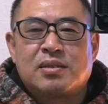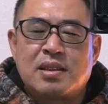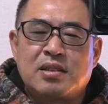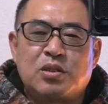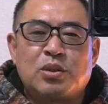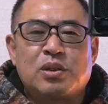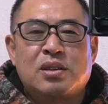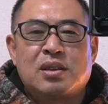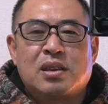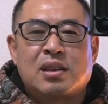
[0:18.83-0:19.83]
先日、
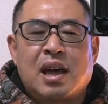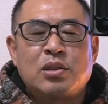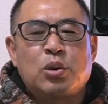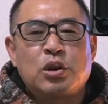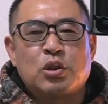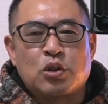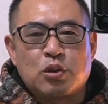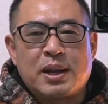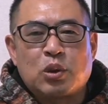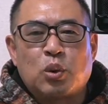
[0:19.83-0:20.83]
Android
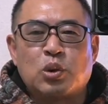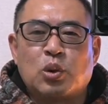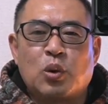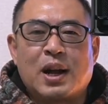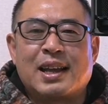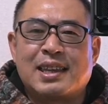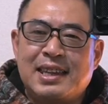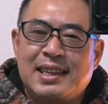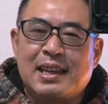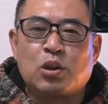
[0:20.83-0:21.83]
のスマートフォンの方が
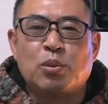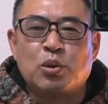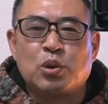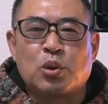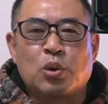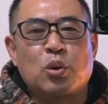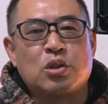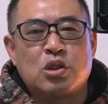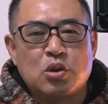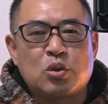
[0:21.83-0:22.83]
いいなと思うところ
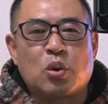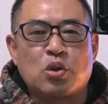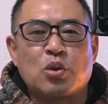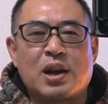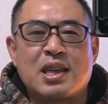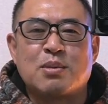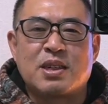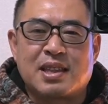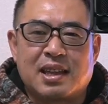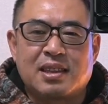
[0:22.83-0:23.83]
をじゅっこご紹介し
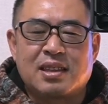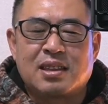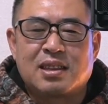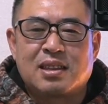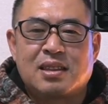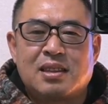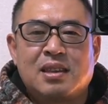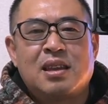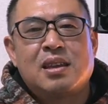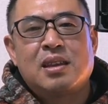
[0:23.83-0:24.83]
ました。
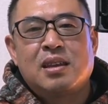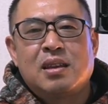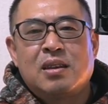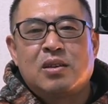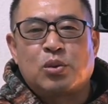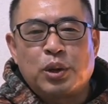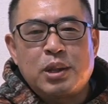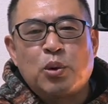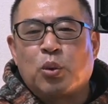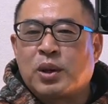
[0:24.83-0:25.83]
そ
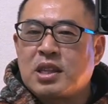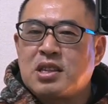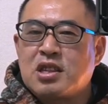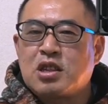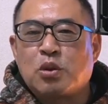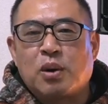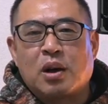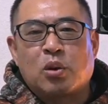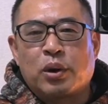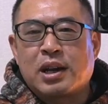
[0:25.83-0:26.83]
れでも私自身
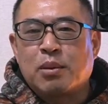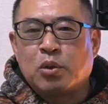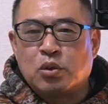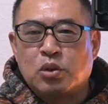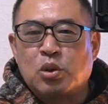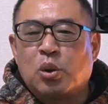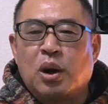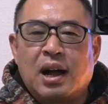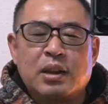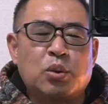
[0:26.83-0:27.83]
はこれからもずっ
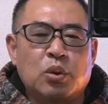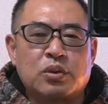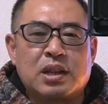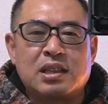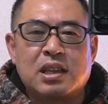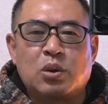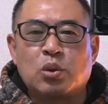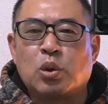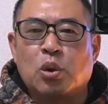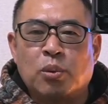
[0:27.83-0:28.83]
と iPhone を使ってい
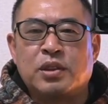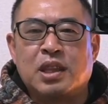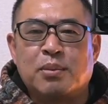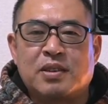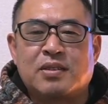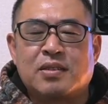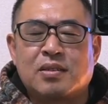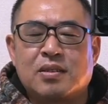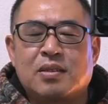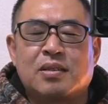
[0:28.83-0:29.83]
こうと思っています。